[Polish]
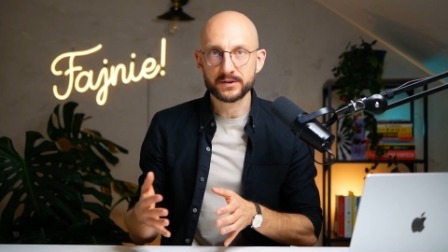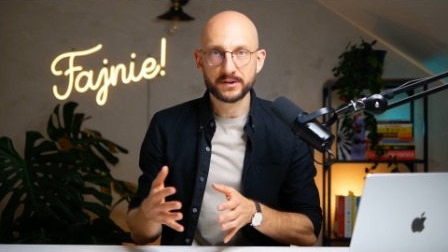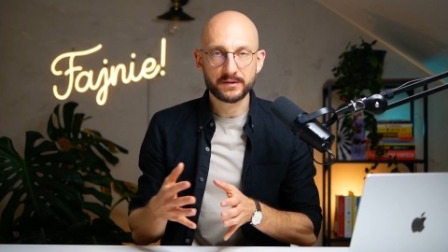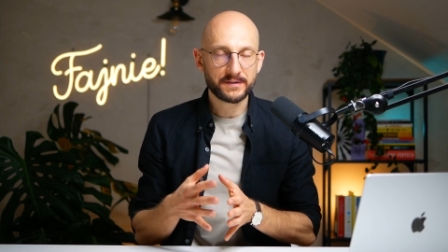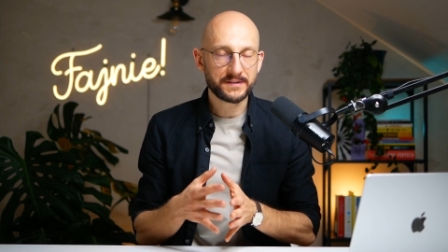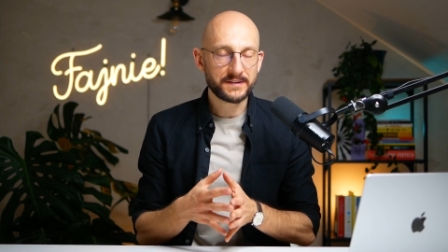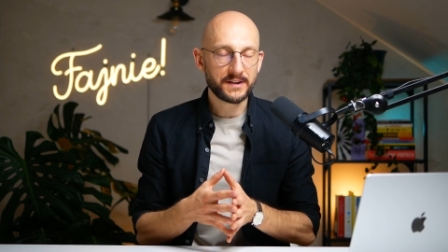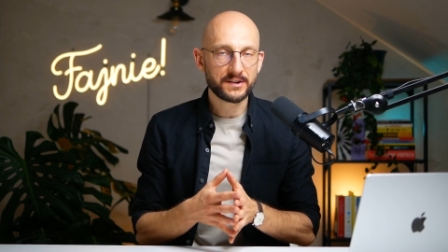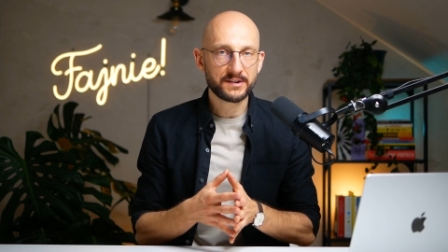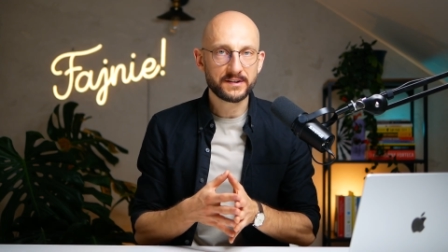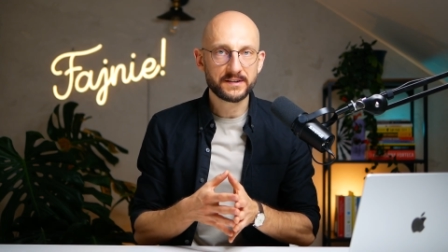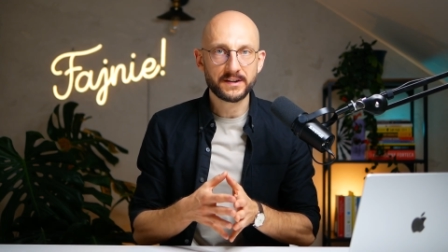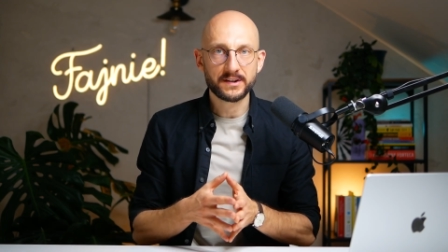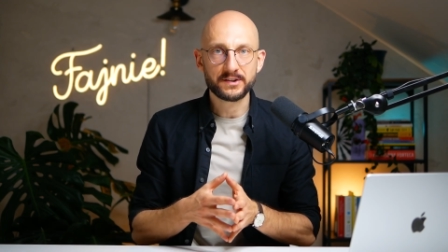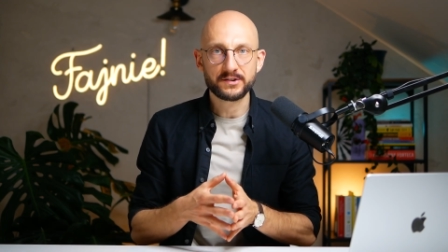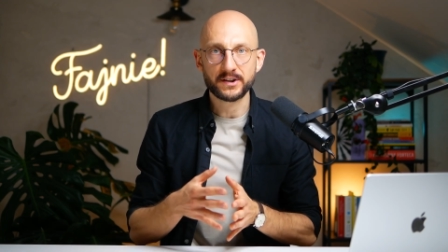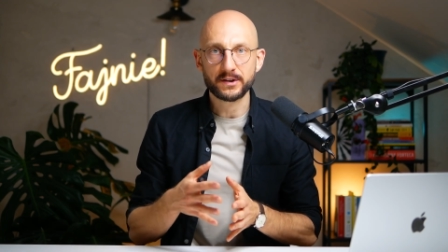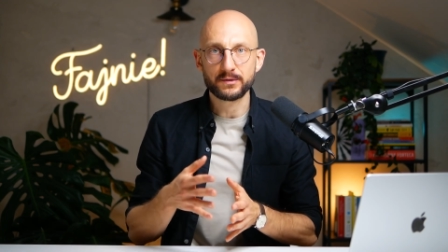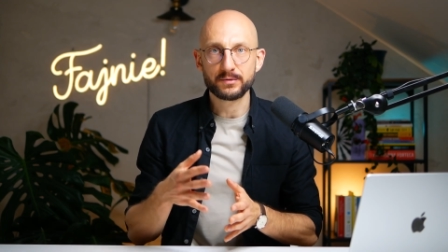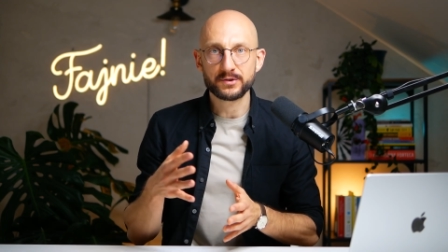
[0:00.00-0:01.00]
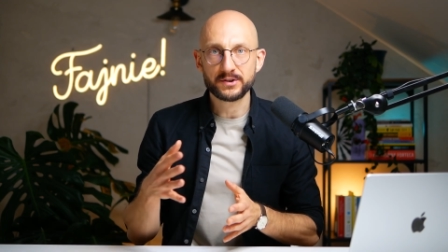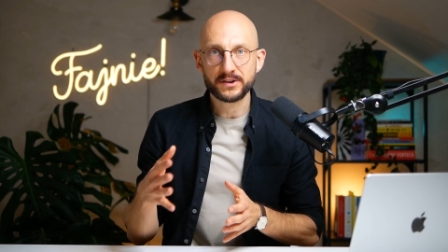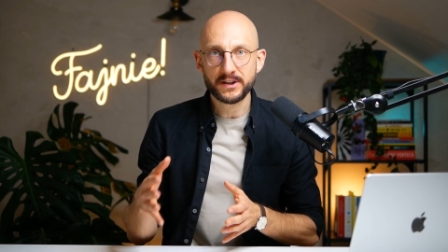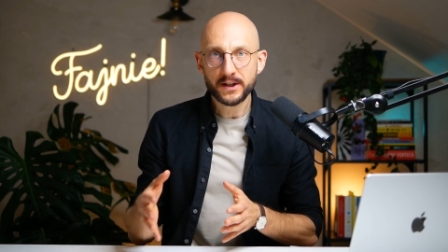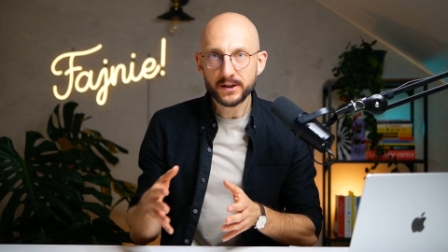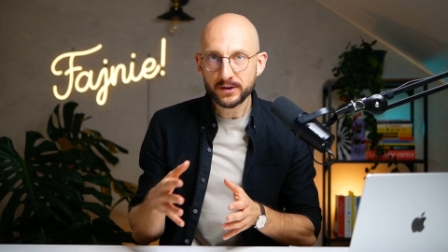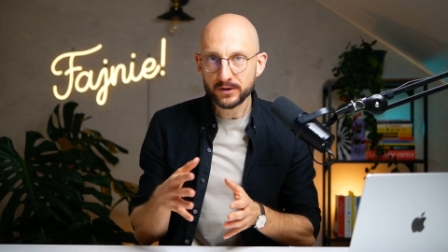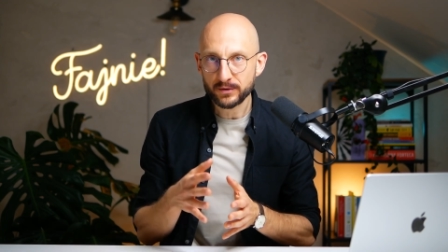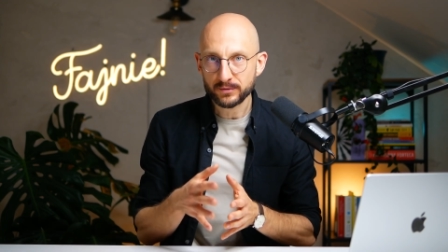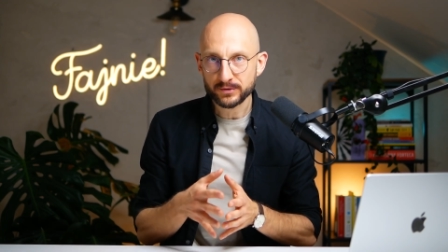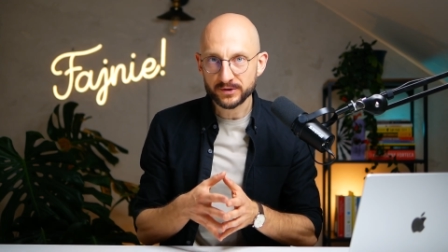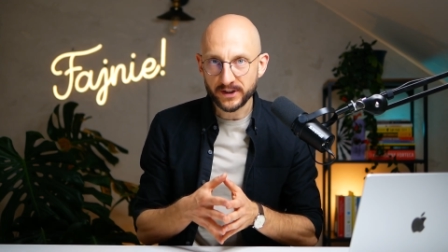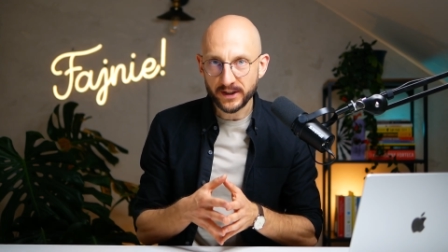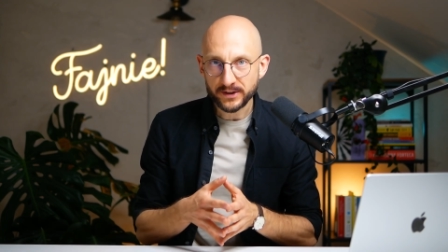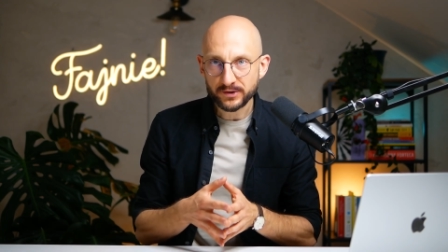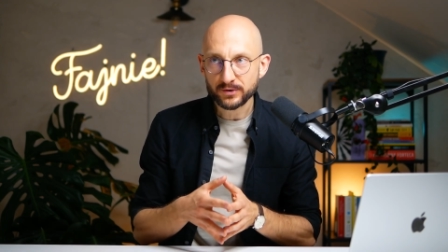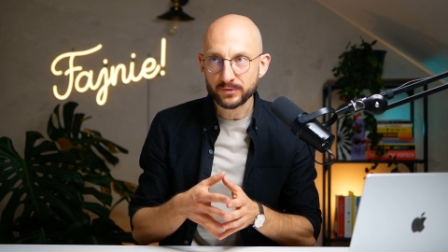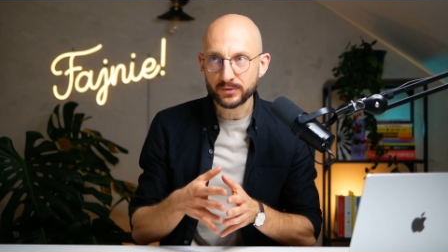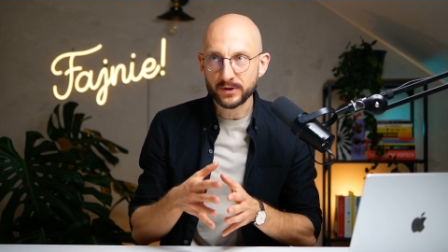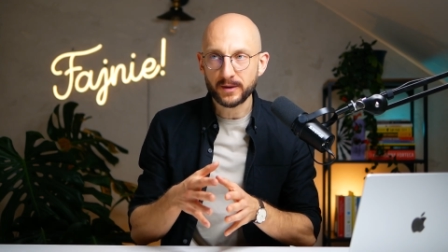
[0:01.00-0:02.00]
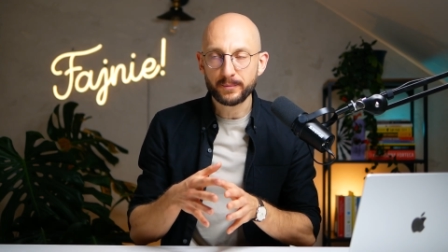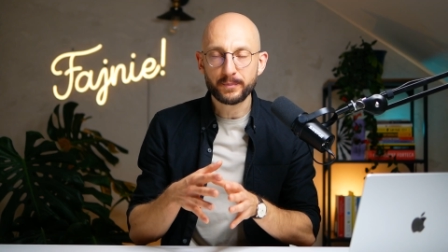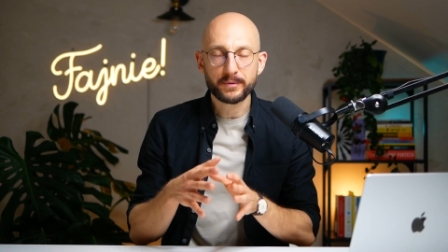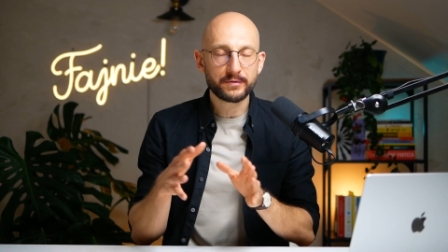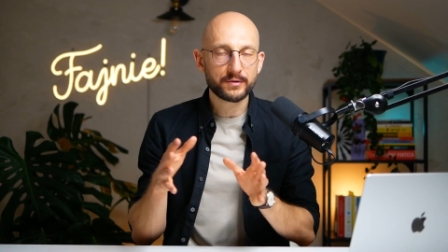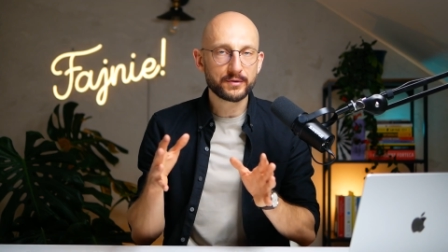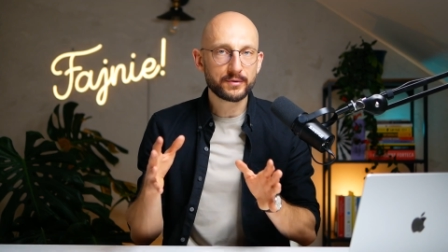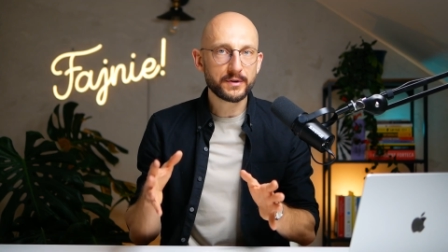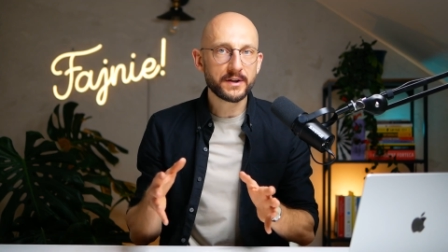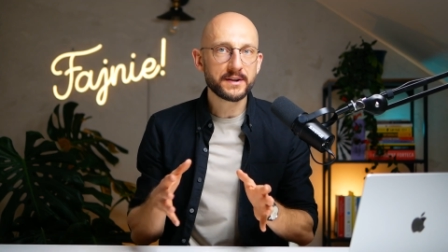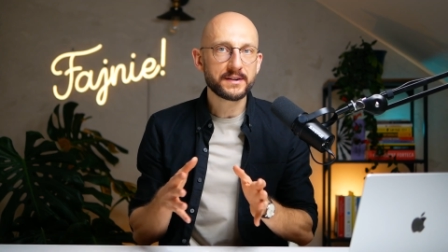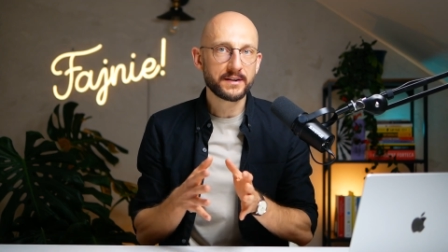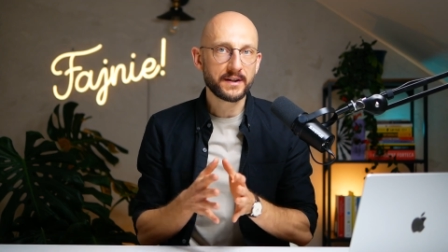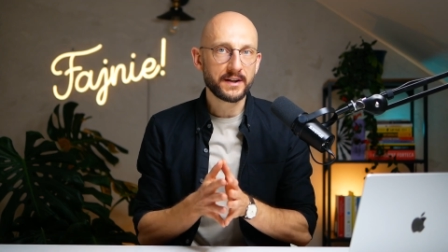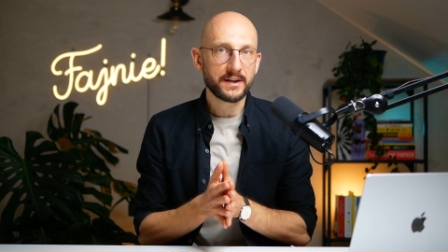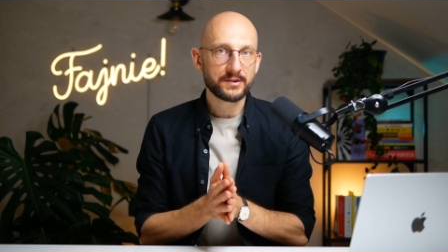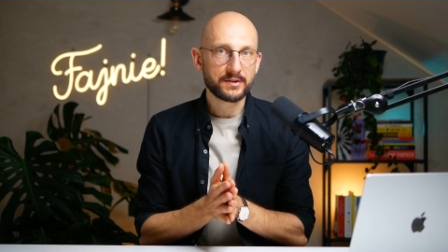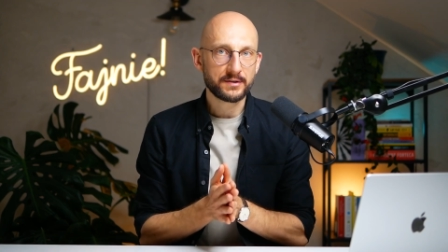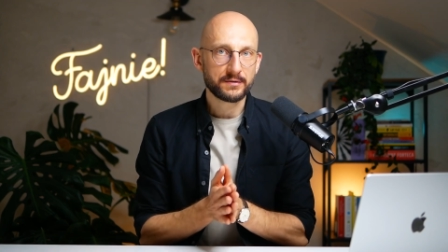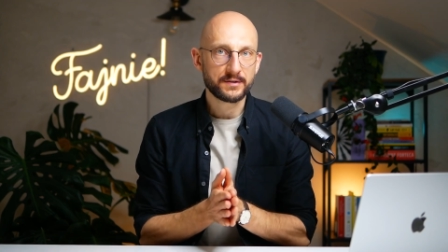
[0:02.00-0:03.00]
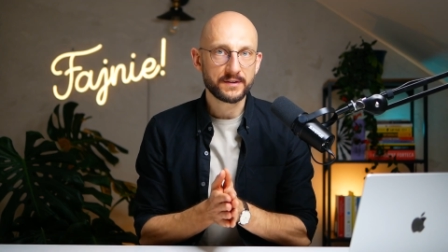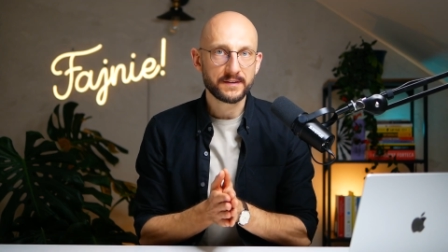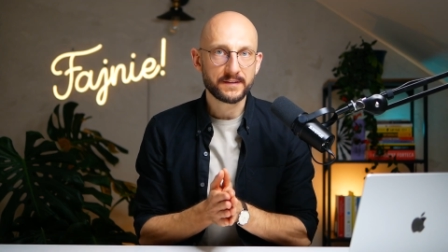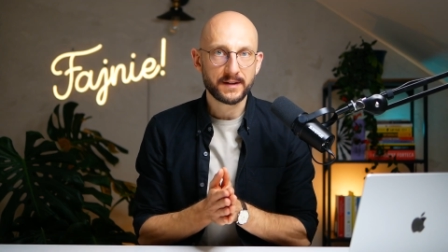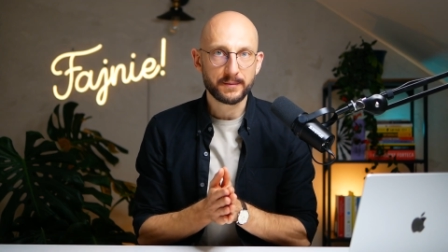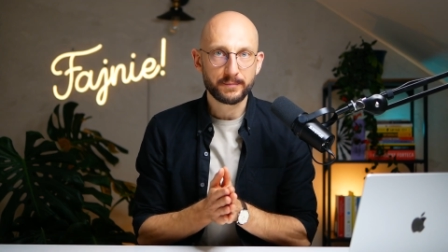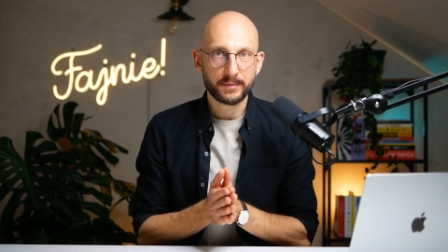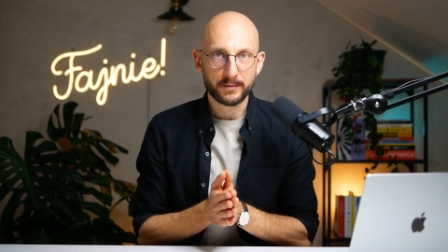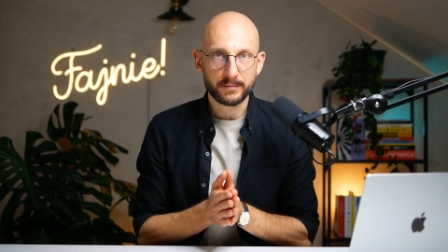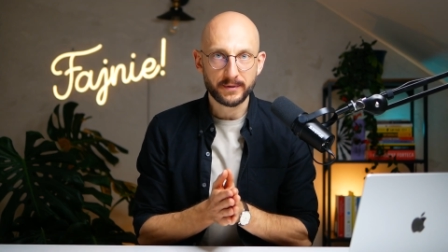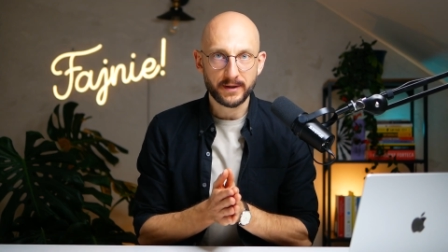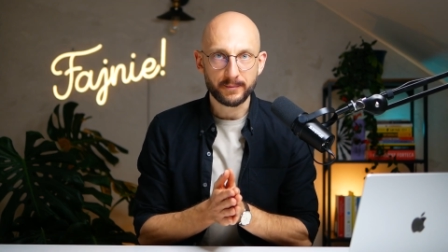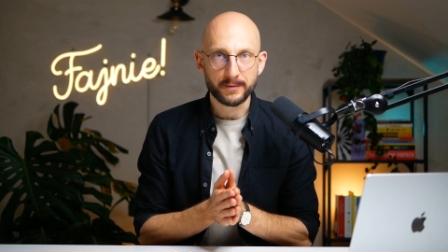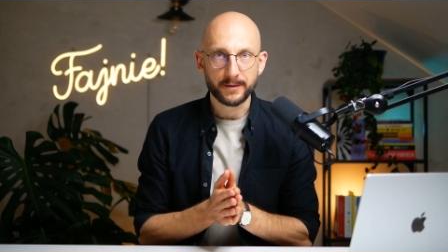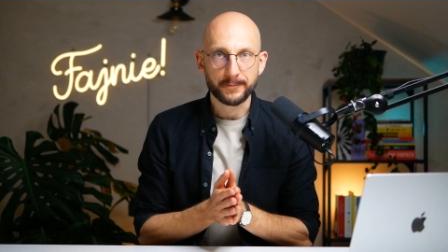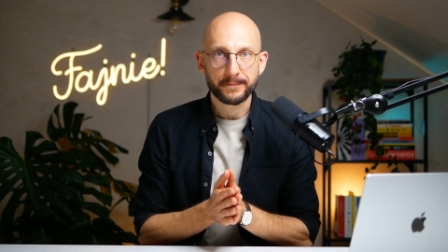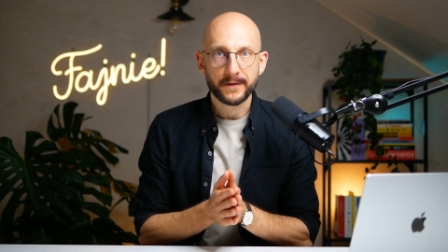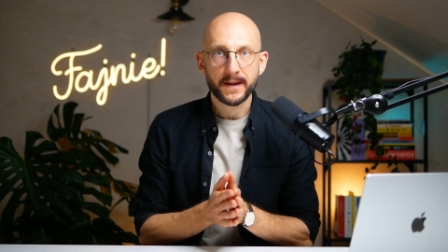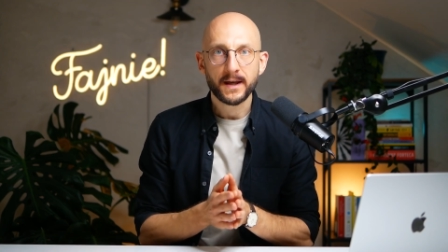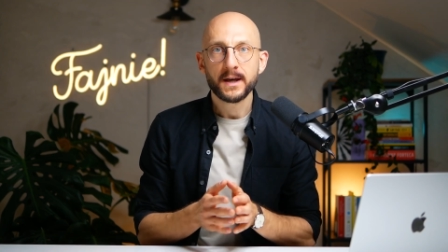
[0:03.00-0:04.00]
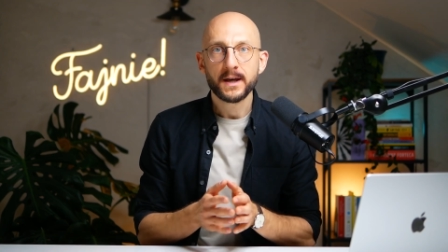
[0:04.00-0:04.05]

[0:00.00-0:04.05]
że wystarczy znaleźć jakąś jedną rzecz, która powoduje te nasze wszystkie problemy.